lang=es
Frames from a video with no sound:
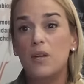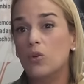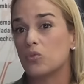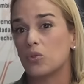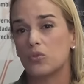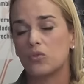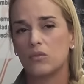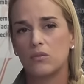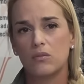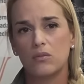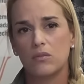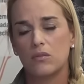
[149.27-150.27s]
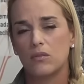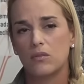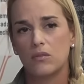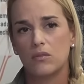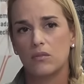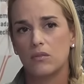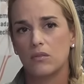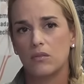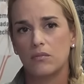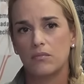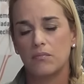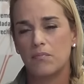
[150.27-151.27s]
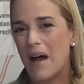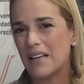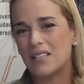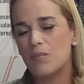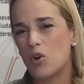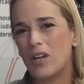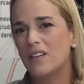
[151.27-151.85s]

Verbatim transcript: minutos, máximo